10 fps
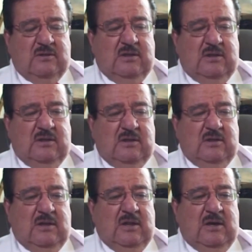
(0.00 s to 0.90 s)

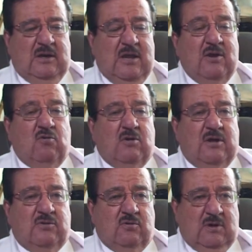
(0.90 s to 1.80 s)
del
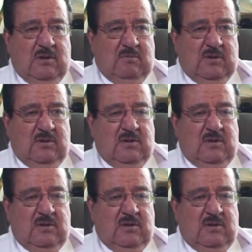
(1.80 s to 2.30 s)
ecocardiograma.